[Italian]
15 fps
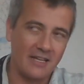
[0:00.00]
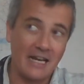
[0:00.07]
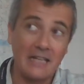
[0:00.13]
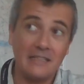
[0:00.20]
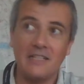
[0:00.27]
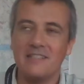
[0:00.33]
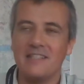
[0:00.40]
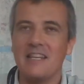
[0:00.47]

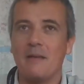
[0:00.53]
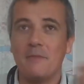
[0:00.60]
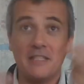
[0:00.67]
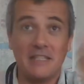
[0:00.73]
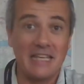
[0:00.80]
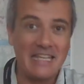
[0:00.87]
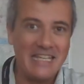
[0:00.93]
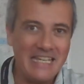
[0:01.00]

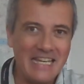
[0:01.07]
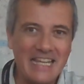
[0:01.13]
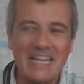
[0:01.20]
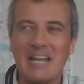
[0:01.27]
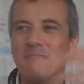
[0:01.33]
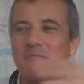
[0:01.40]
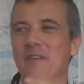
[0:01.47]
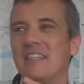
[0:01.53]
clandestinamente,
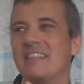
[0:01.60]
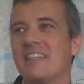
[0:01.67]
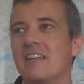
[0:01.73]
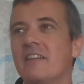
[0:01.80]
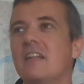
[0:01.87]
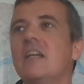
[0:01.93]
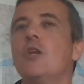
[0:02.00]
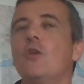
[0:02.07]
illegalmente.
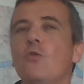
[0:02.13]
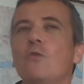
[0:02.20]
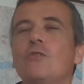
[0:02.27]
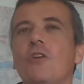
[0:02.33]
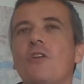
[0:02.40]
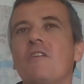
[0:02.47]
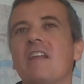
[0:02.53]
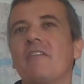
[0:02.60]

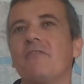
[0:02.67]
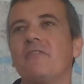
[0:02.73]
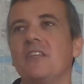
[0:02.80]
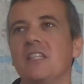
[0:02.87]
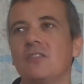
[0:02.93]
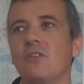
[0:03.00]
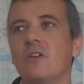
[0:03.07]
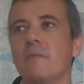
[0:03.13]
L'utero in
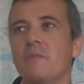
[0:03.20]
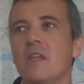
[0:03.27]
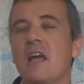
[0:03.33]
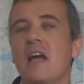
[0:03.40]
affitto.